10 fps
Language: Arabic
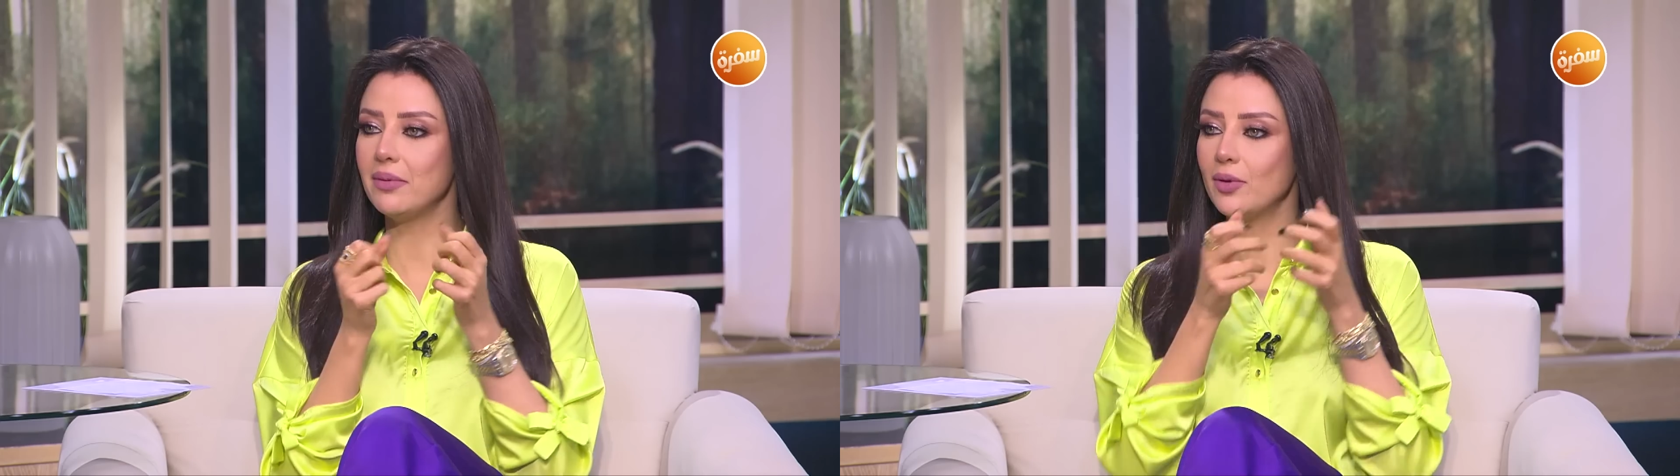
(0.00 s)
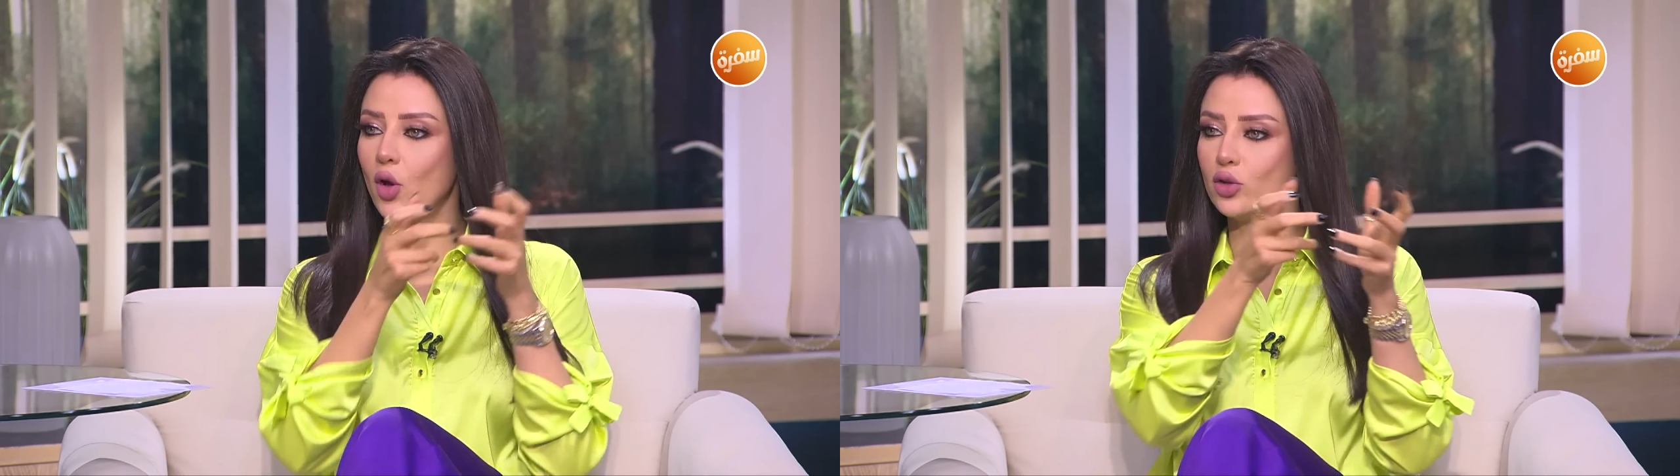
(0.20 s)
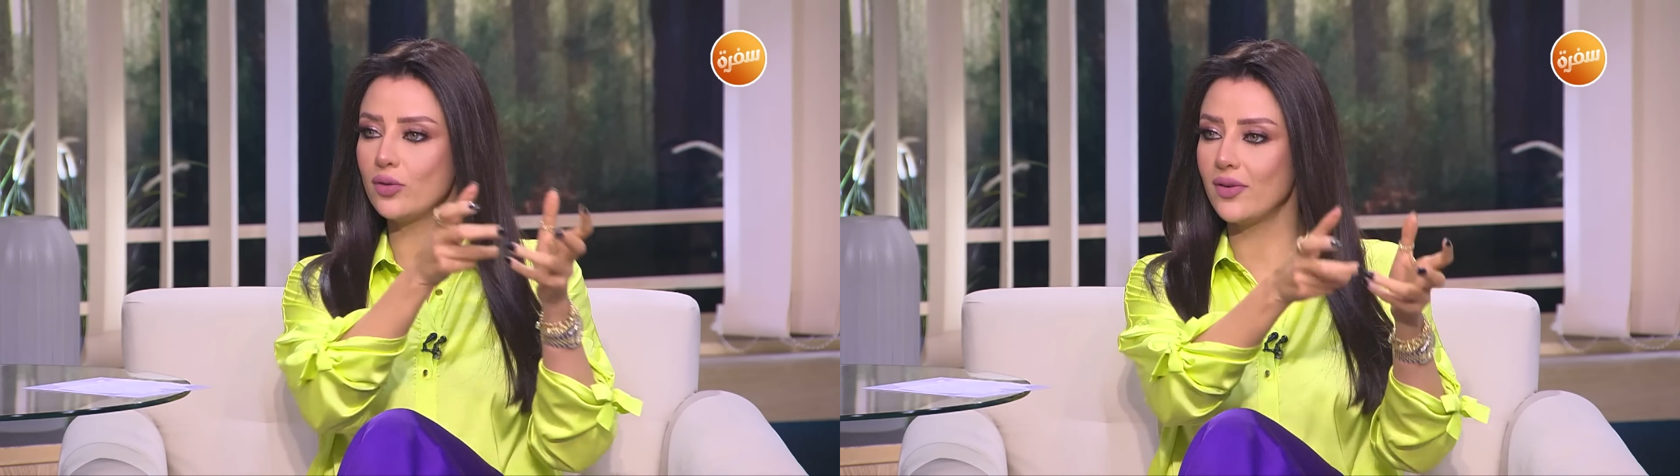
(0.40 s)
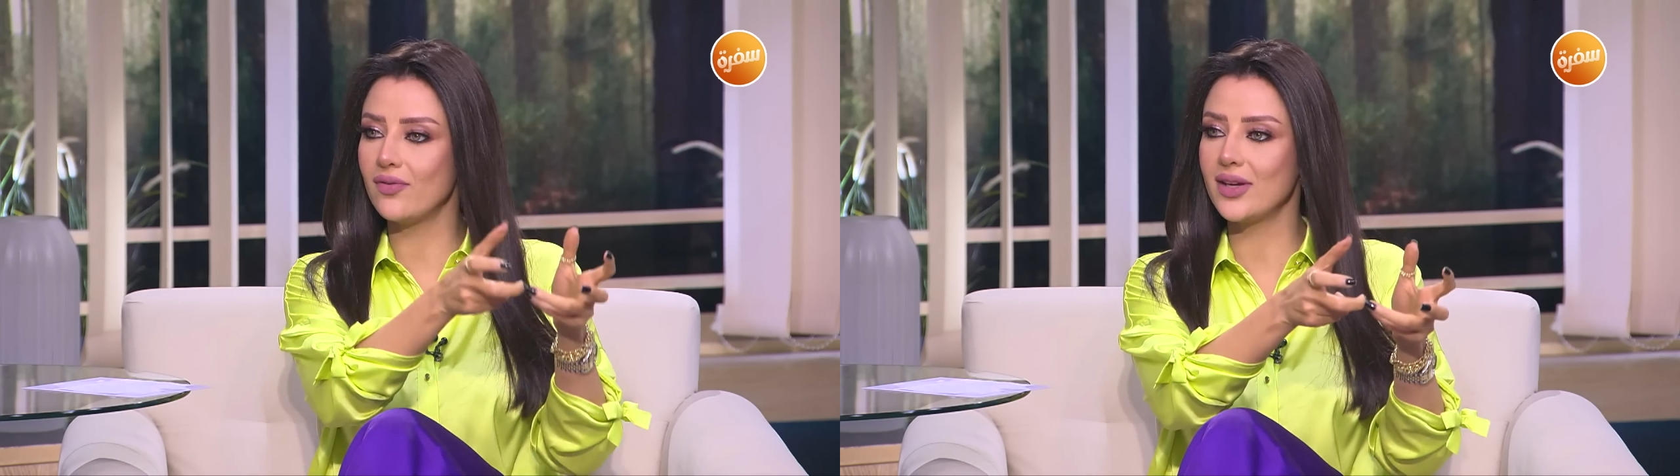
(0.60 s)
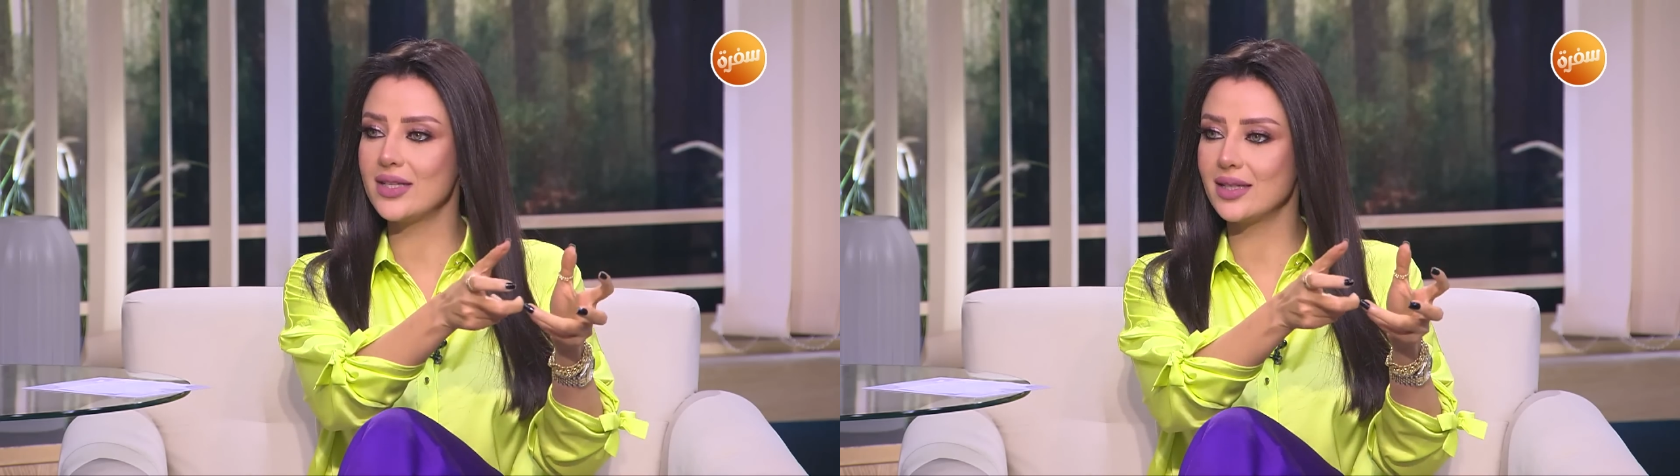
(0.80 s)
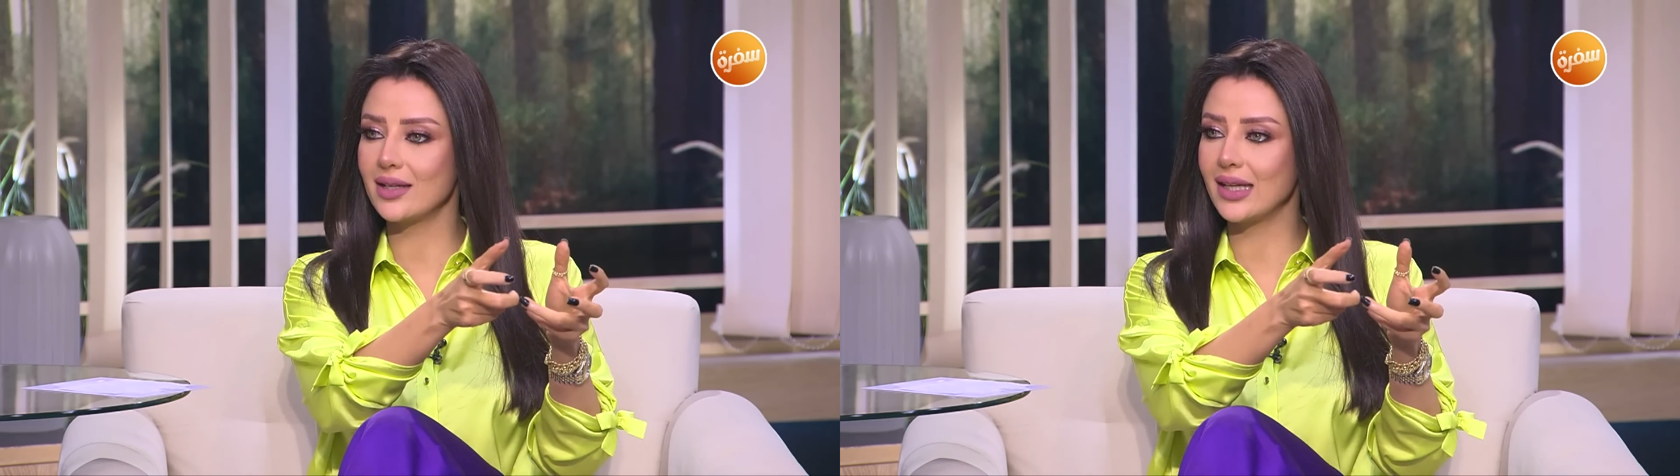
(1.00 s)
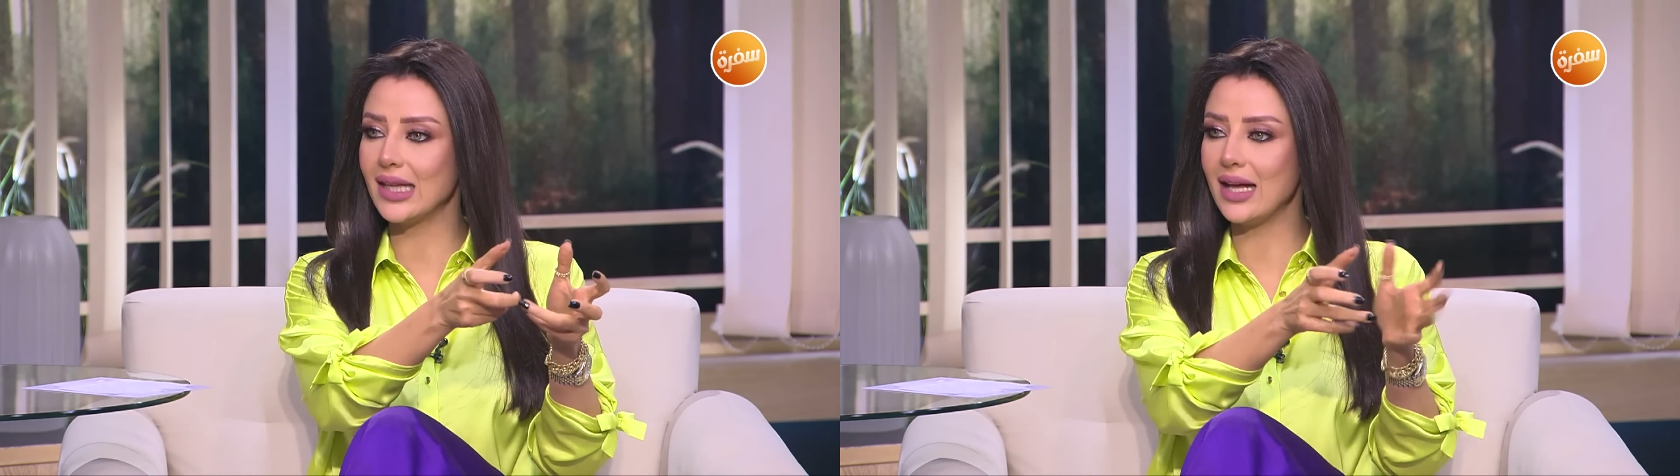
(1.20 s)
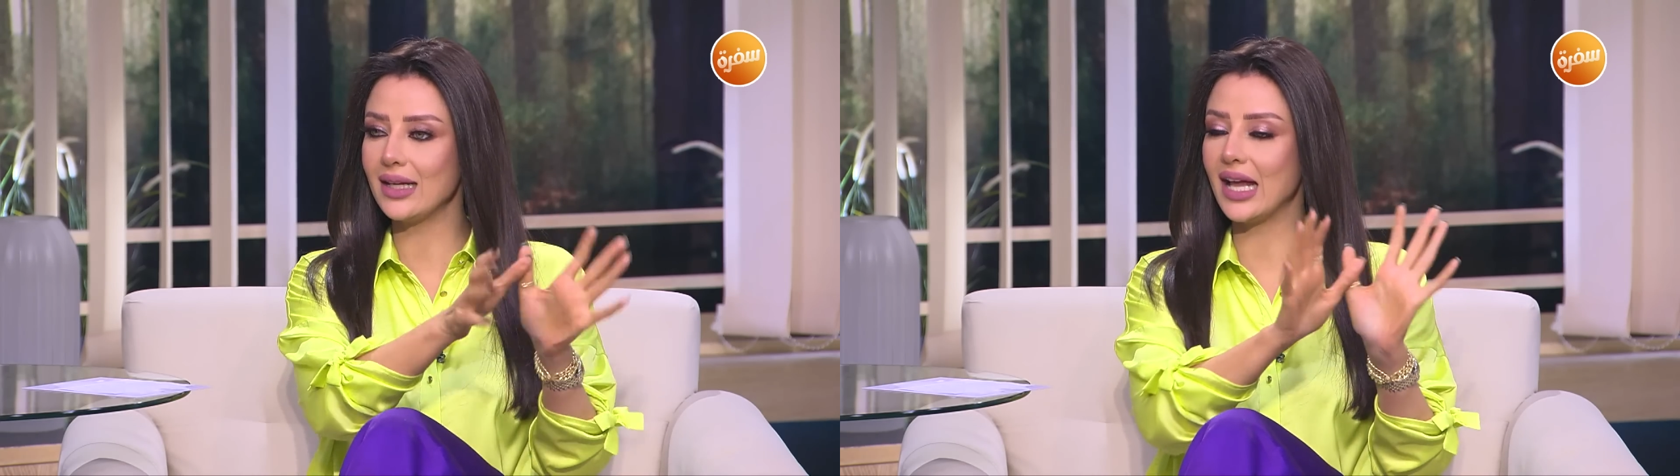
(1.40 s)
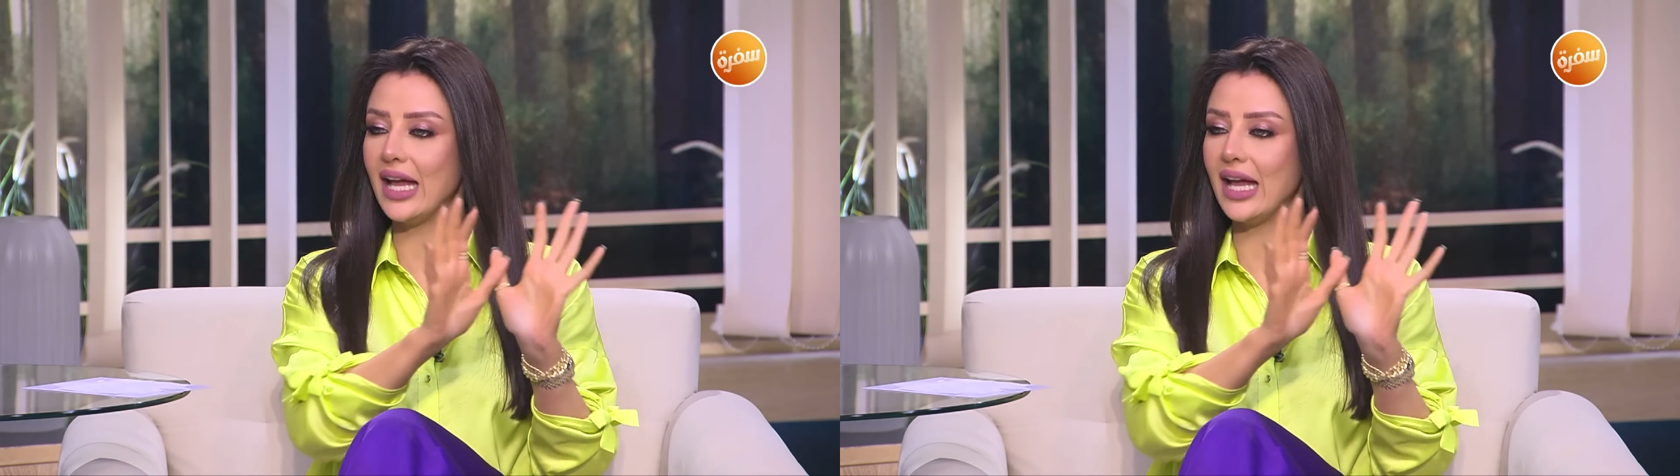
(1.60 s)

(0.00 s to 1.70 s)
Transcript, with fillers: بنحطه في الفريزر كده